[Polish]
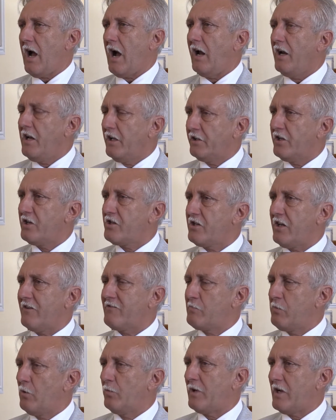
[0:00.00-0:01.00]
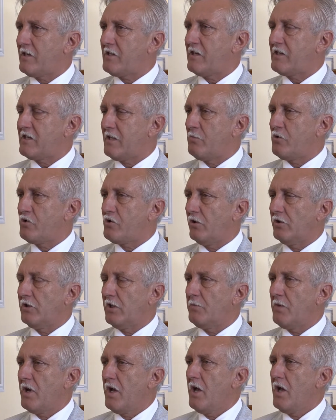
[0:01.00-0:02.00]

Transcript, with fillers: ale też ta współpraca z samorządem.